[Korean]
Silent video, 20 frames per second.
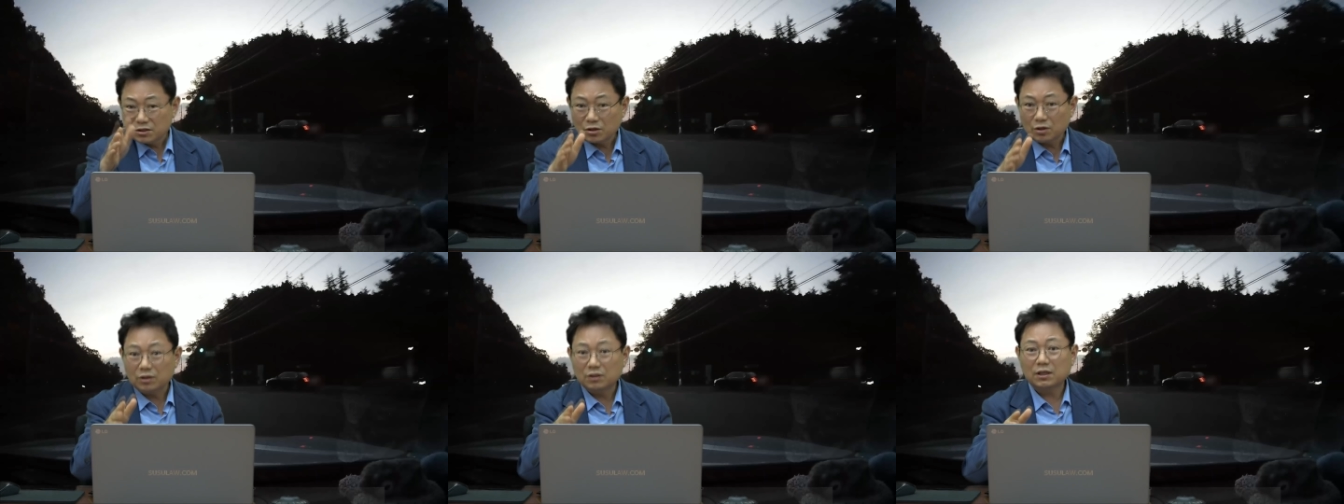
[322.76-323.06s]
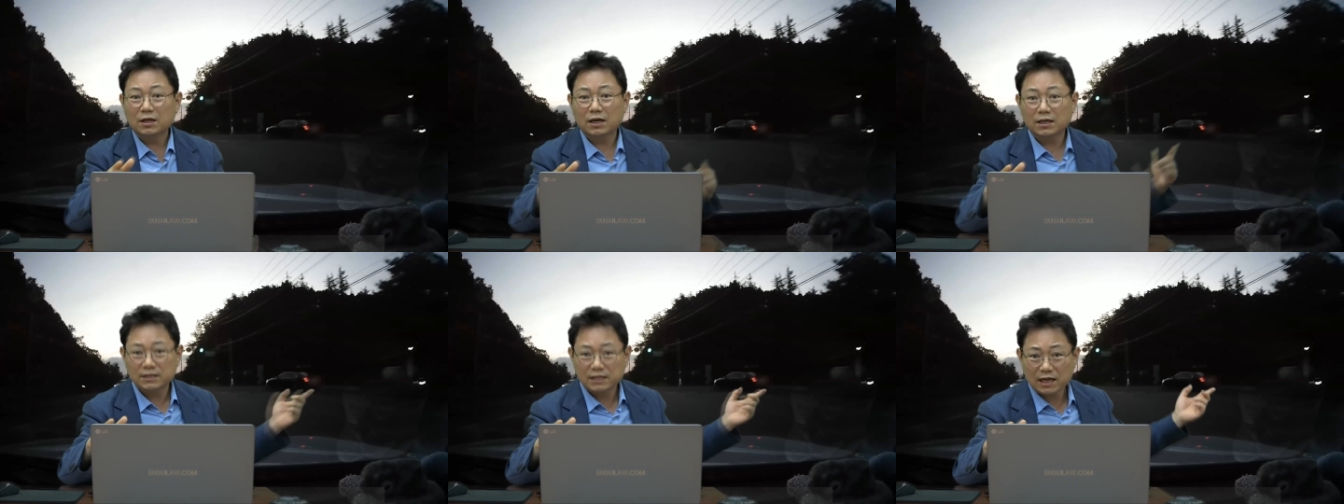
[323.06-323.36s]

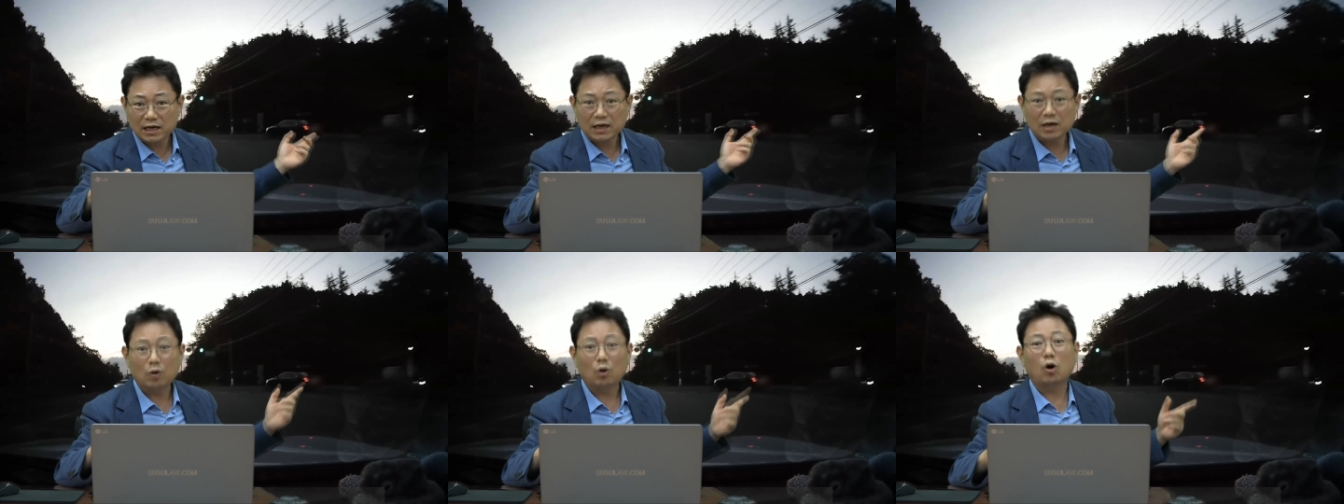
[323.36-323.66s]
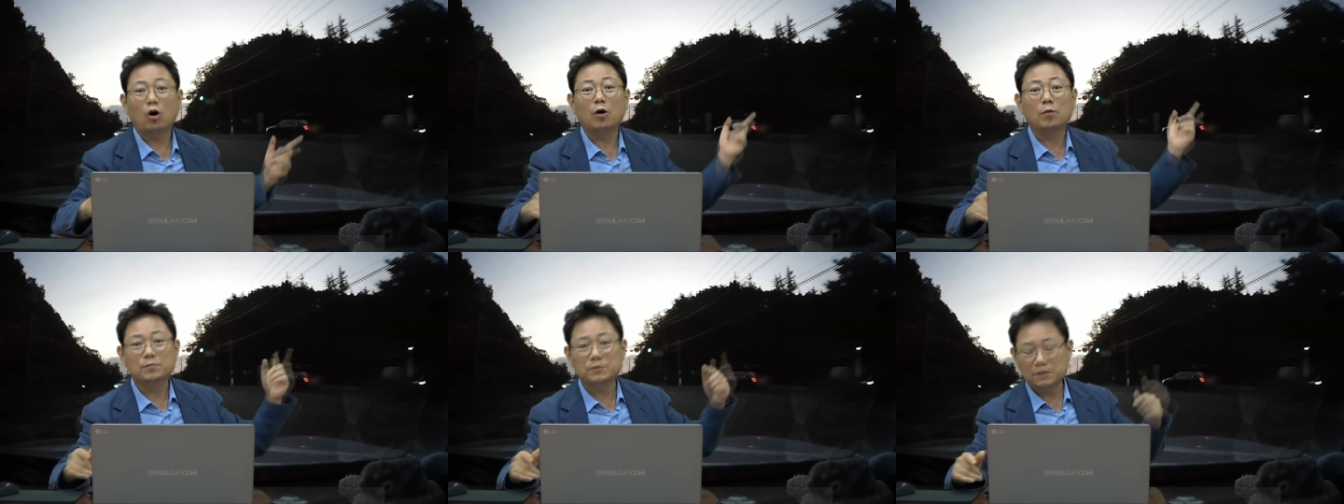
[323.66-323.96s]
섰다가 차가
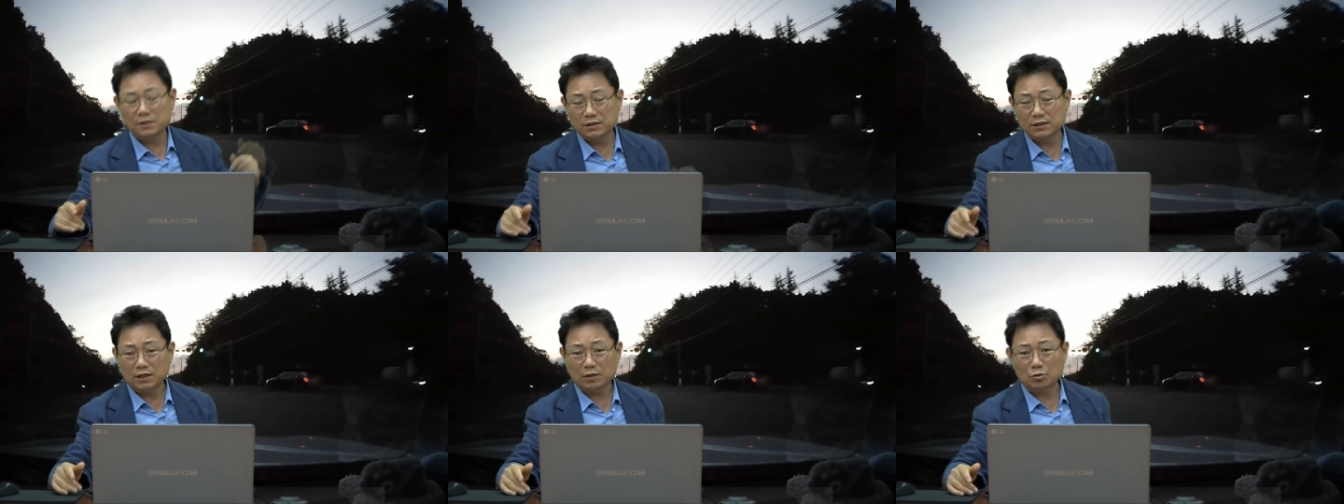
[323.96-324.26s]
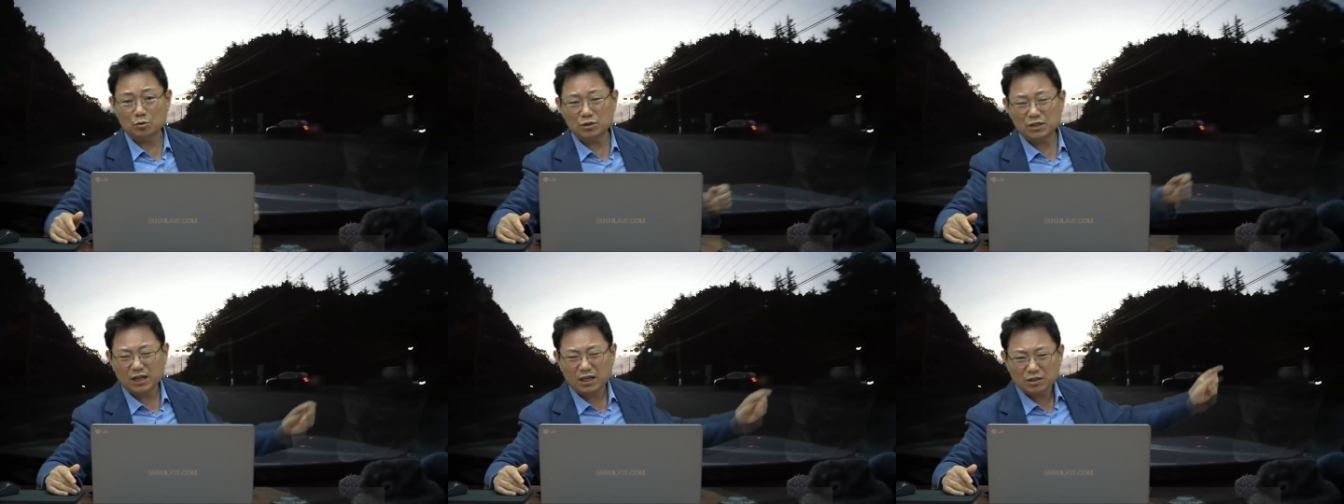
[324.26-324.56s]
없을
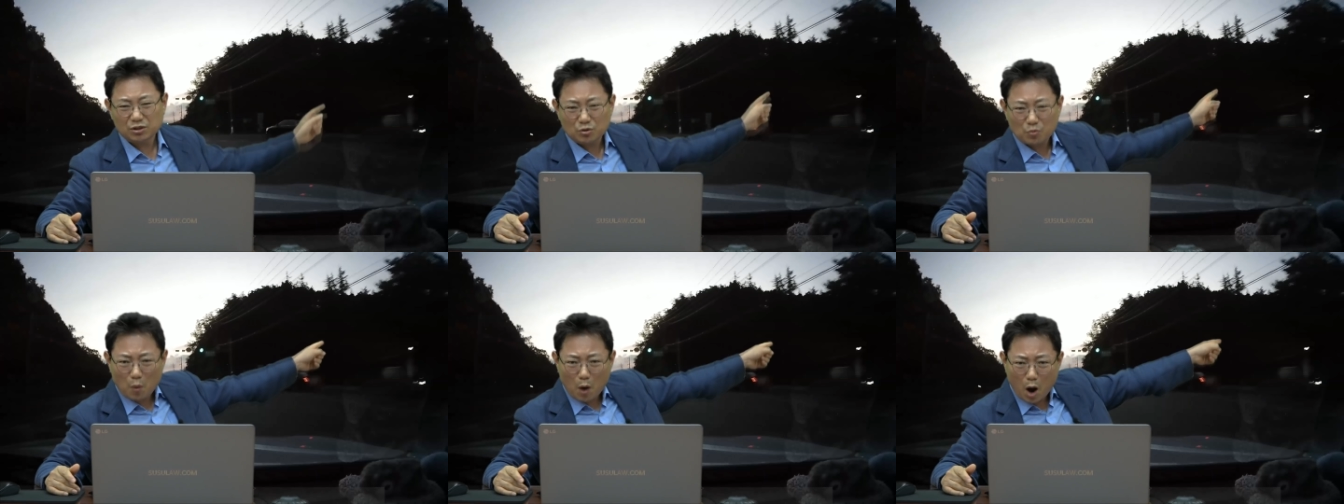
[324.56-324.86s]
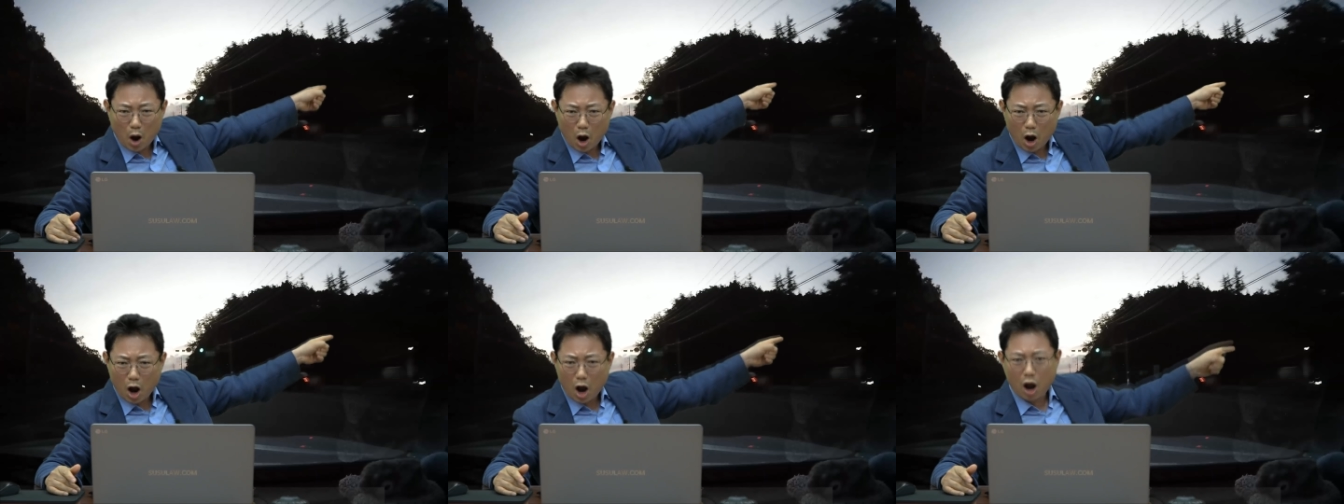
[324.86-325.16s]
때또 차가 저
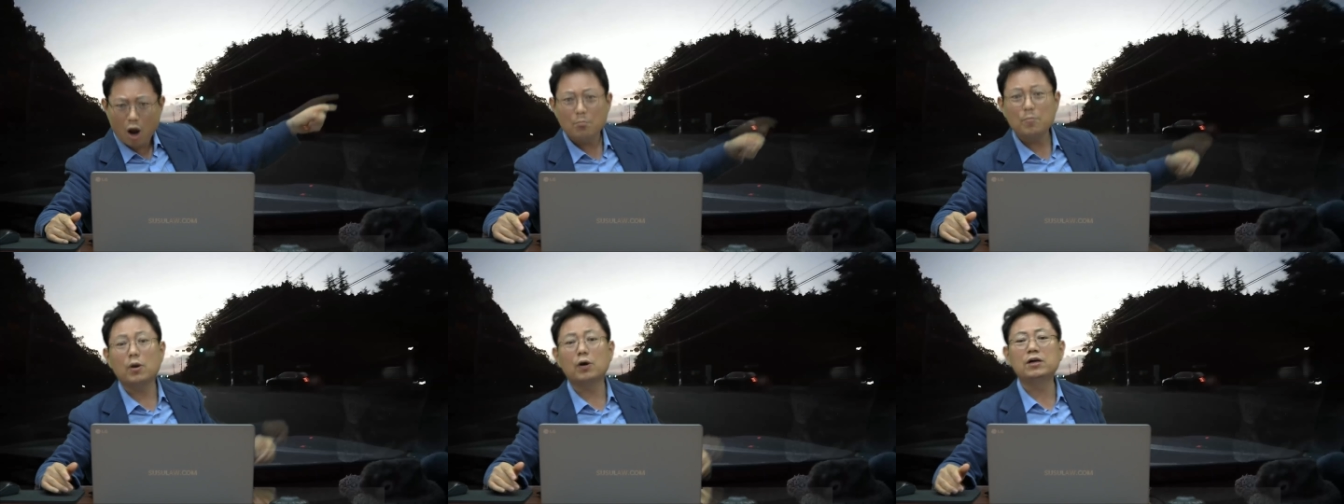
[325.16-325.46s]
아,